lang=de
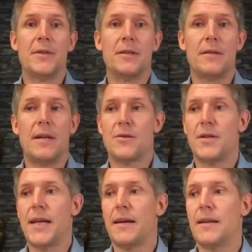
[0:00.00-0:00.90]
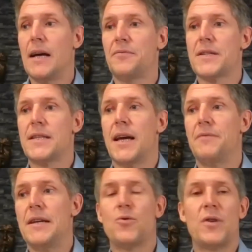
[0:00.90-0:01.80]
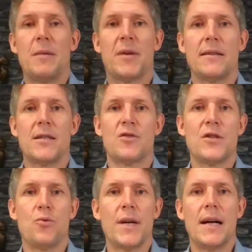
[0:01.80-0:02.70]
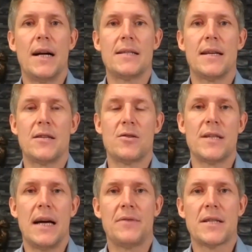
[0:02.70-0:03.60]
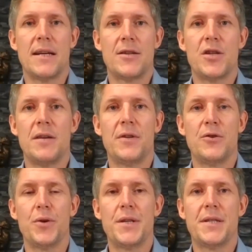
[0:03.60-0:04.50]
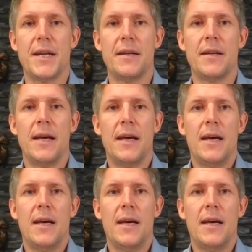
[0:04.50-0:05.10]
Ne? Also ich denke, ein langfristiger Investor, dem kann das sowieso egal sein, der sollte einfach seinen Stiefel durchziehen.